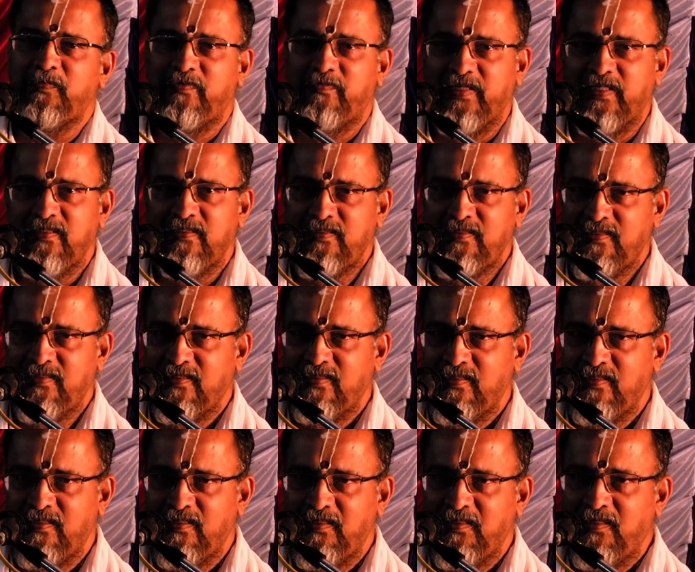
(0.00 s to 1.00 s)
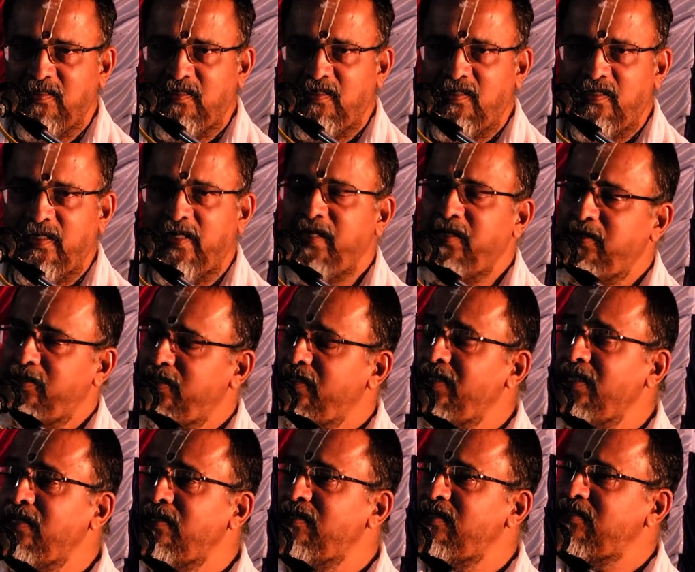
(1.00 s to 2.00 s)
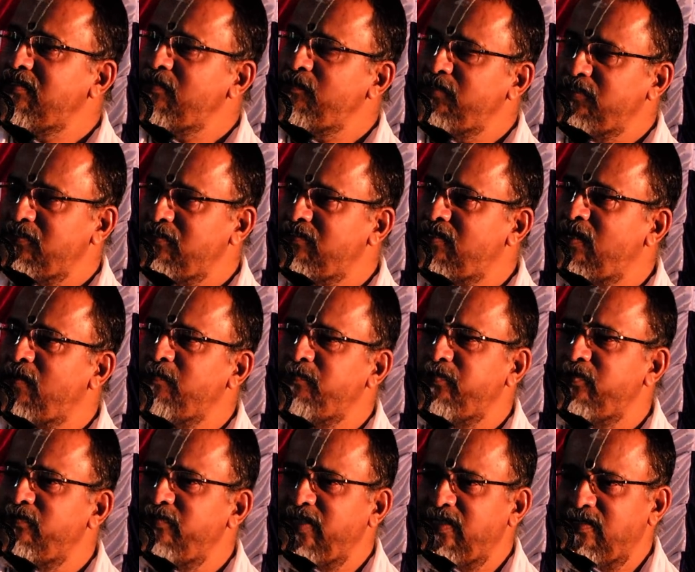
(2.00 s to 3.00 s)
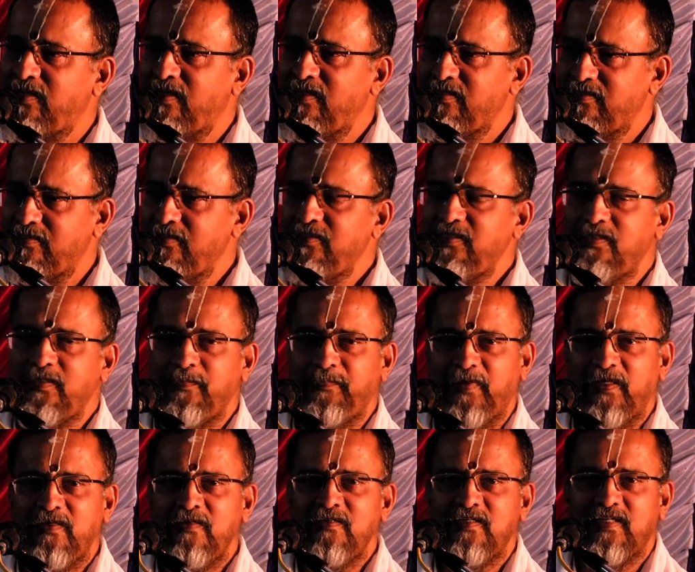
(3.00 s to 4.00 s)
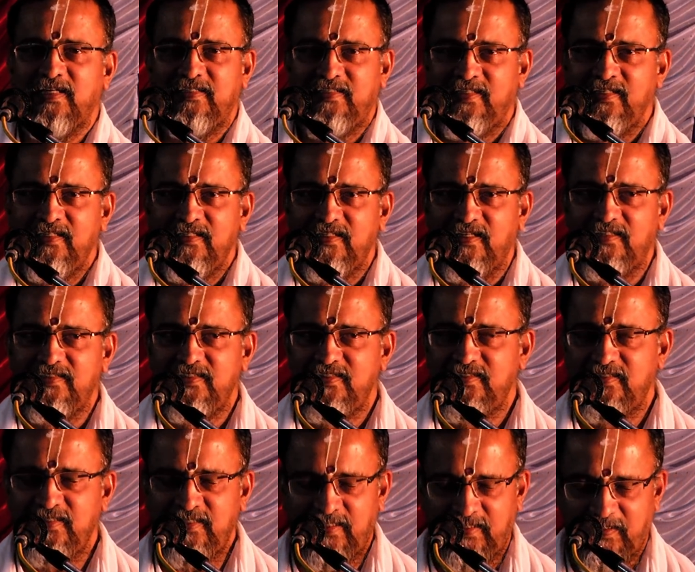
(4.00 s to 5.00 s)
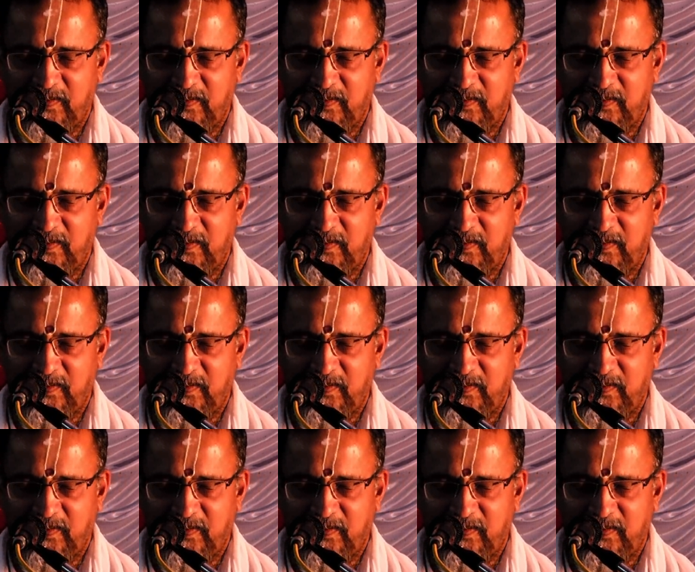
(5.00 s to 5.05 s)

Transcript: போவேன் ஏ நீ இல்லாட்ட மட்டும் நான் போவேனா ரெண்டு பேரும் கட்டிண்டு அழுது